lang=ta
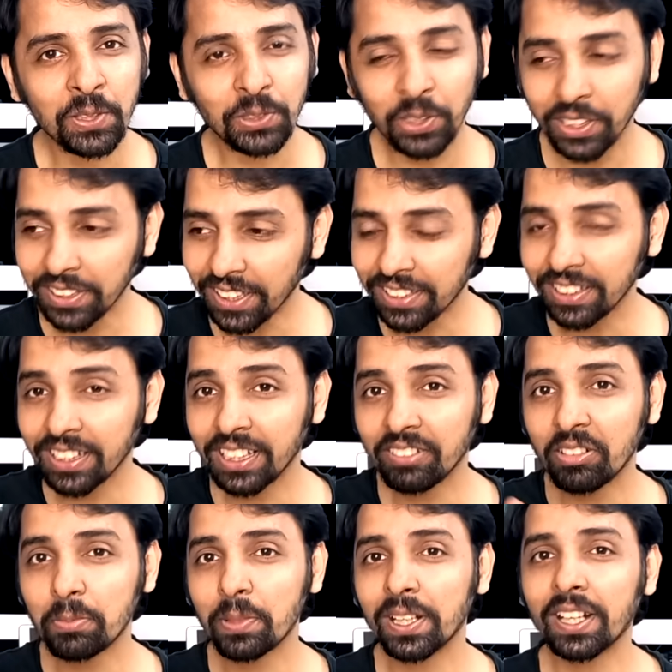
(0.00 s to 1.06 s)
ஸோ இந்த இடத்துல
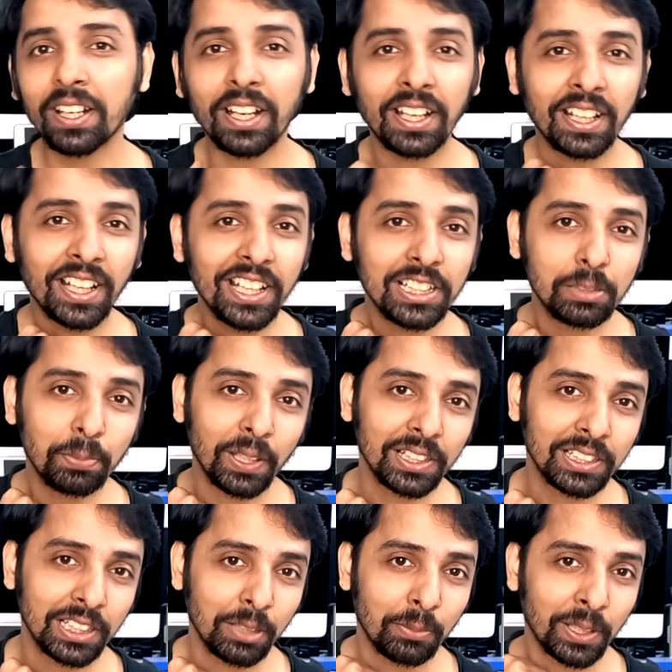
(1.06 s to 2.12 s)
என்னவா மாறிடுறீங்கன்னா
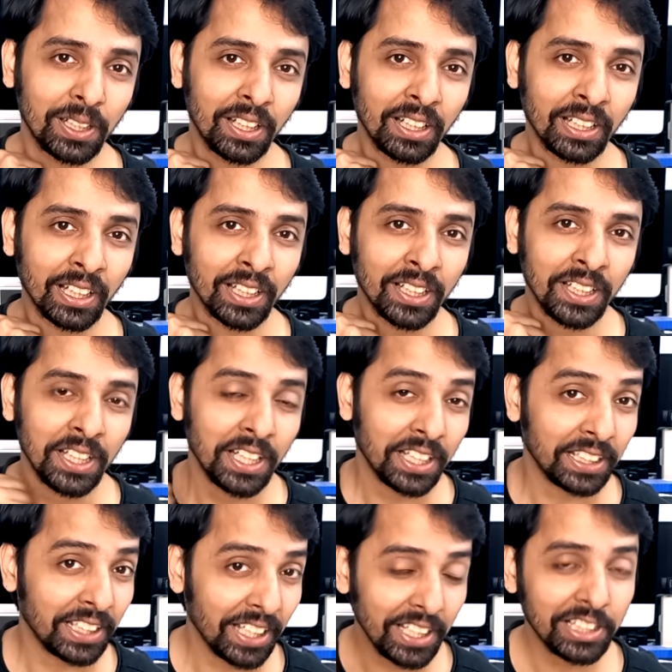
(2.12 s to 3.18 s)
இன்ஸ்பிரேஷனாக மாறிடுறீங்க
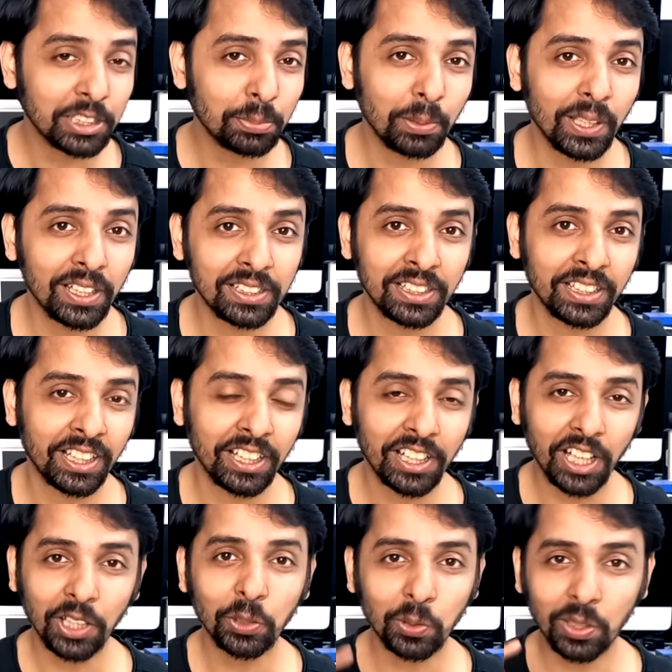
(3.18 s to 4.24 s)
இதே இன்ஸ்பிரேஷன்
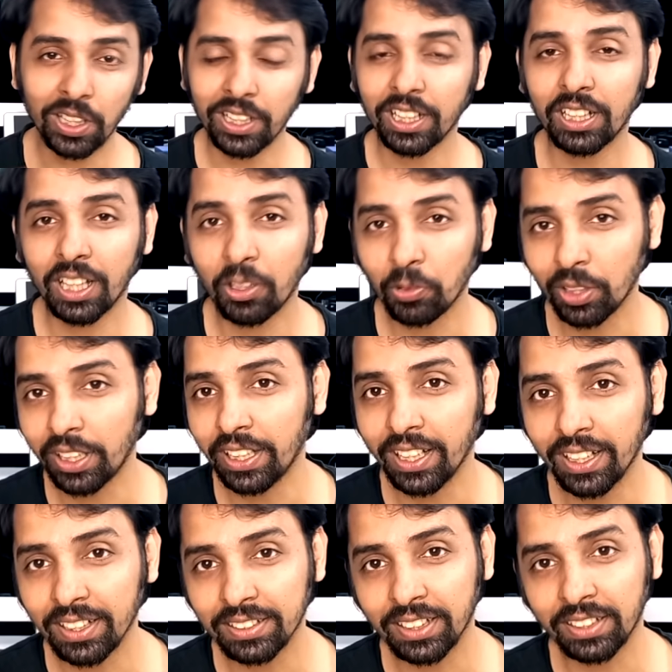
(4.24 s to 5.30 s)
என்னைக்காவது ஒரு நாள் நீங்கள் அவங்களும்
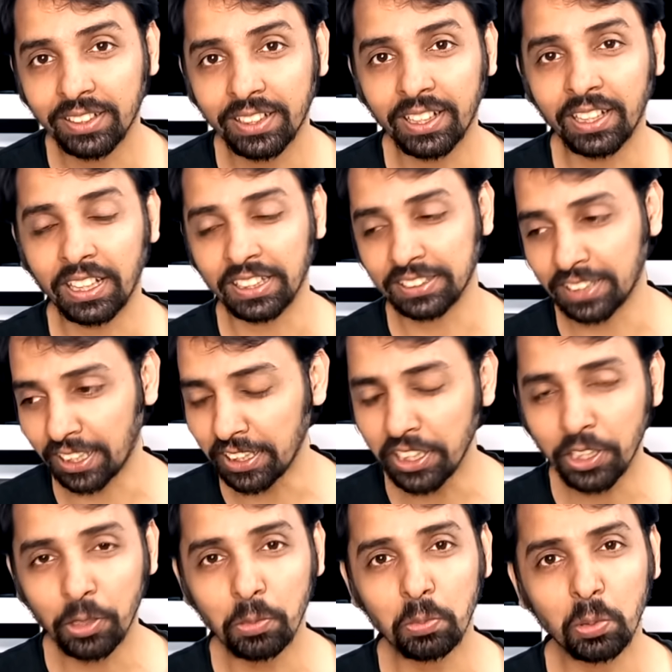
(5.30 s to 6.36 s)
நேரில் சந்திக்கிறீங்க
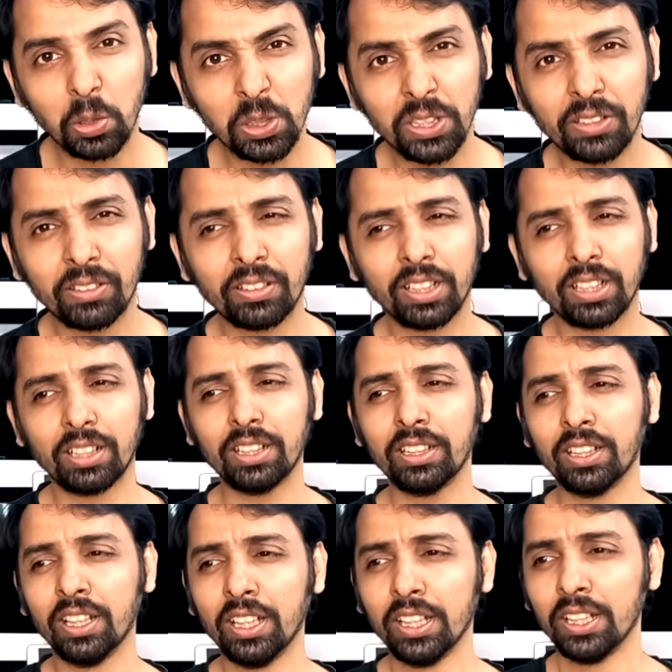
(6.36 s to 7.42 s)
சந்திக்கும் போது அவங்களுக்கு
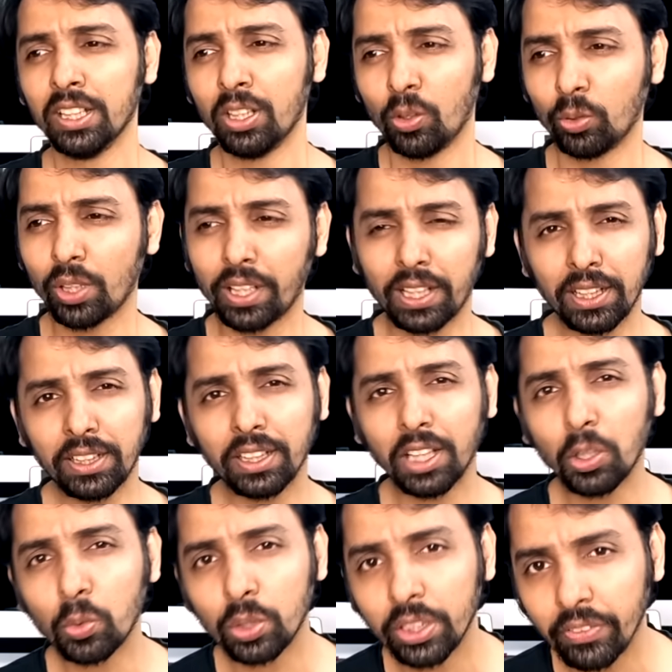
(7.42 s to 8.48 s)
உங்ககிட்ட இருந்து
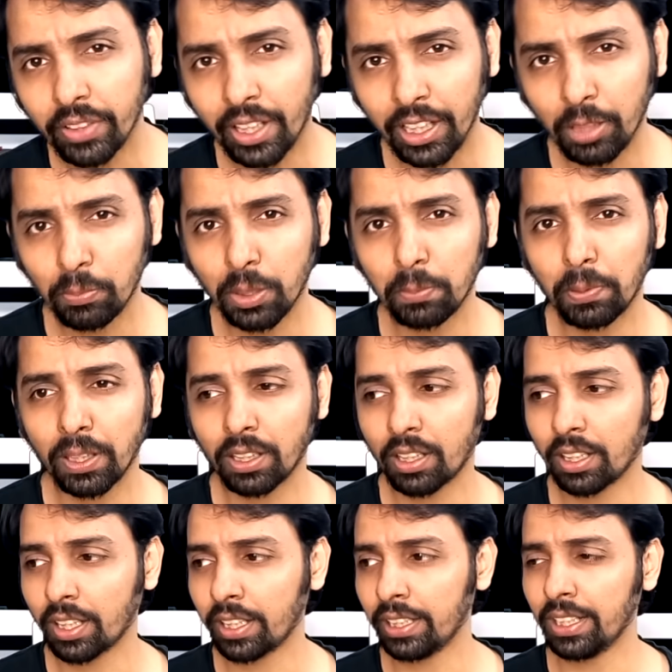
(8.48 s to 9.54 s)
ஏதாவது உதவி கிடைக்குமான்னு
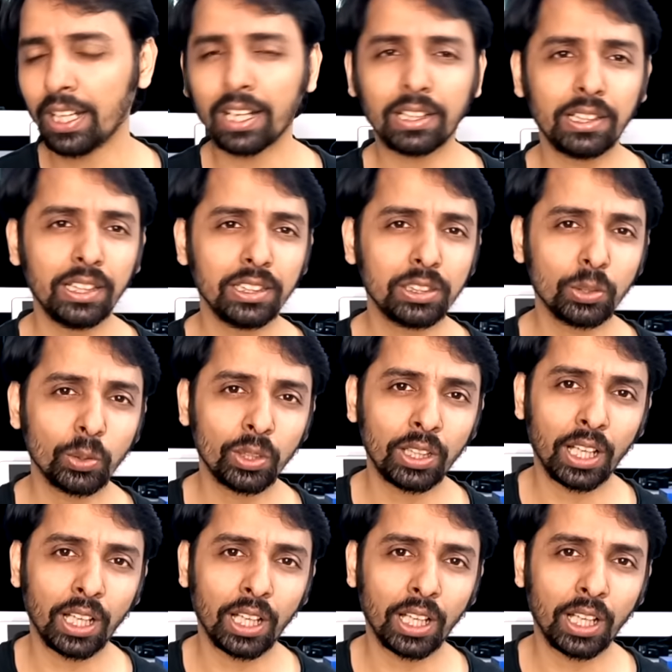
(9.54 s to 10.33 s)
பார்க்குறாங்க இல்லை அட்லீஸ்ட் ஒரு